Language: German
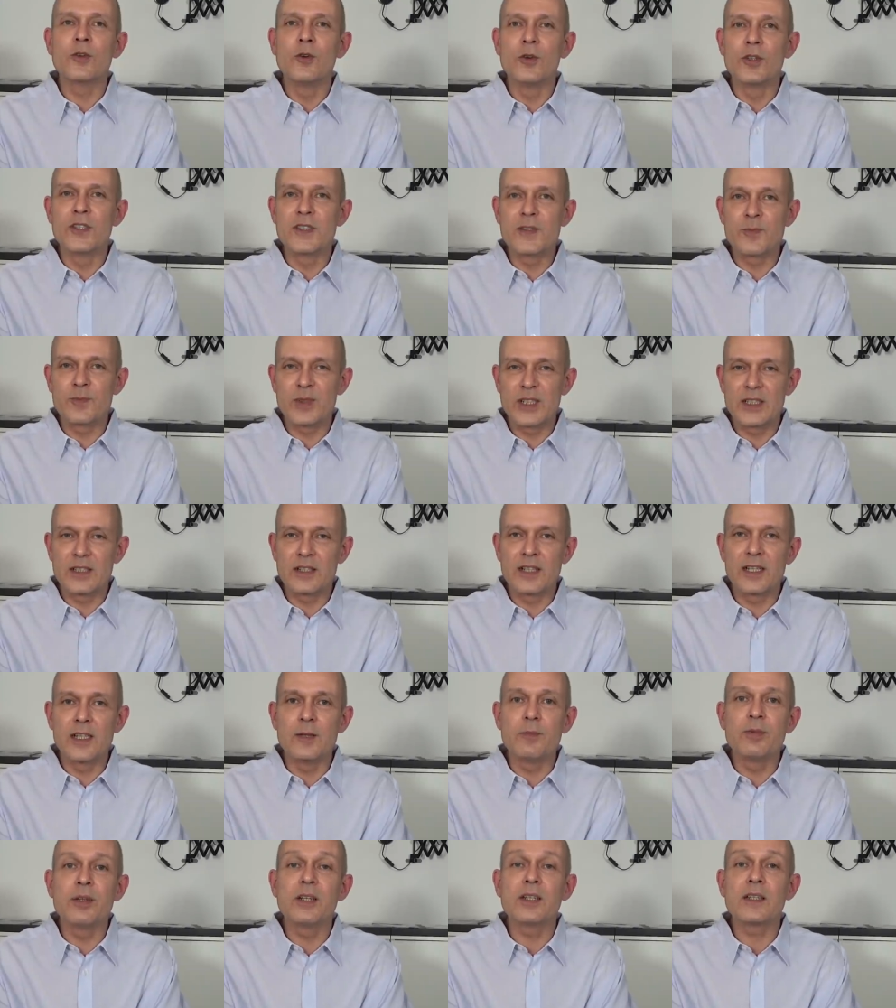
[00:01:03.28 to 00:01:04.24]

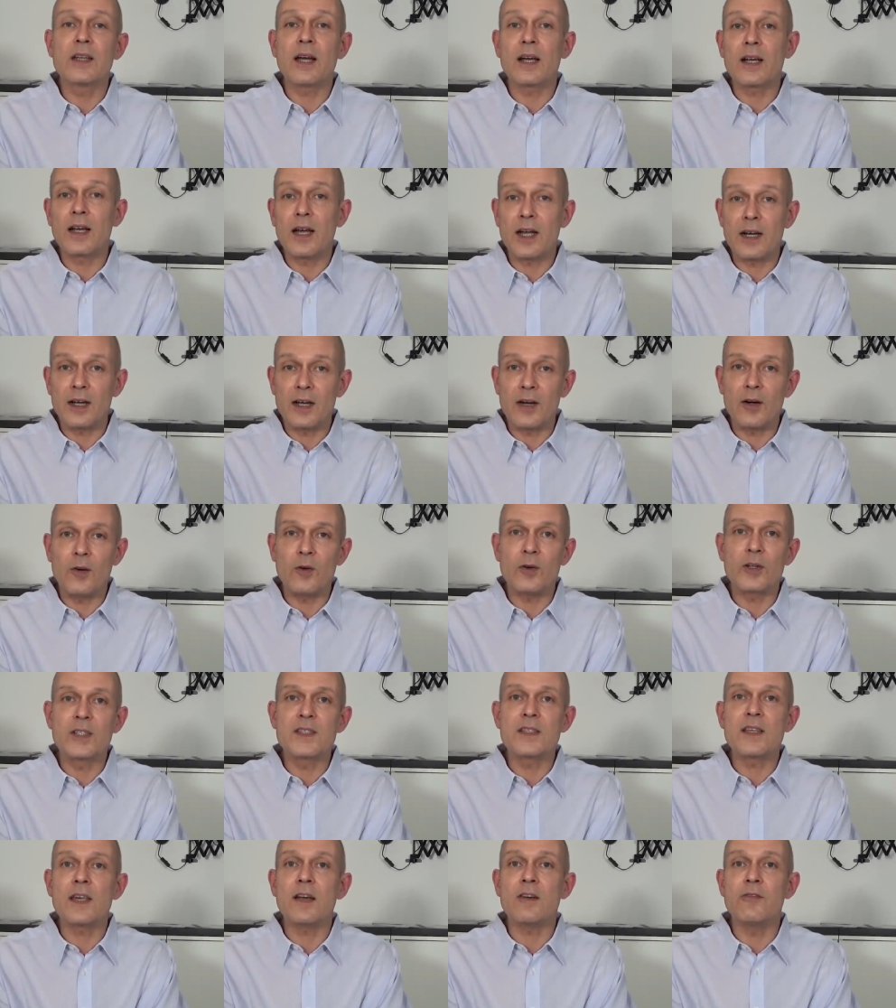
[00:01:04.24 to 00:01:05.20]
Kunstbetrieb. Da kann er auch
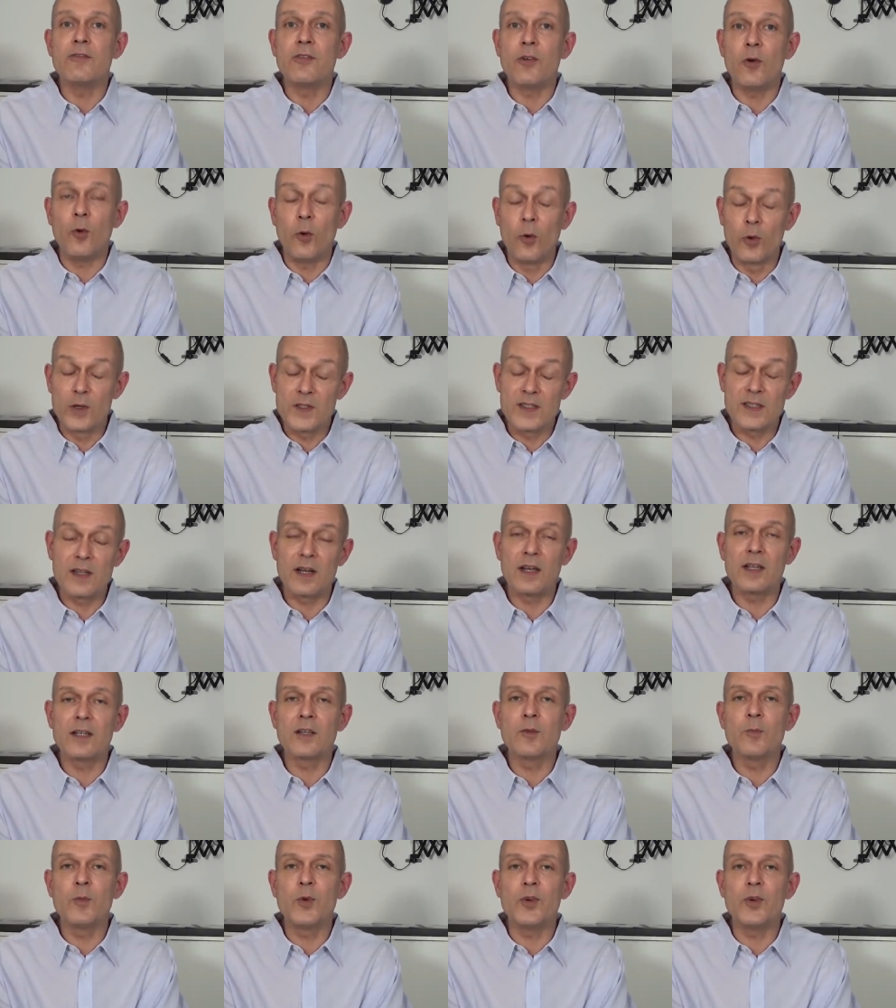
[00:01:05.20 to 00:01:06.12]
sehr froh sein,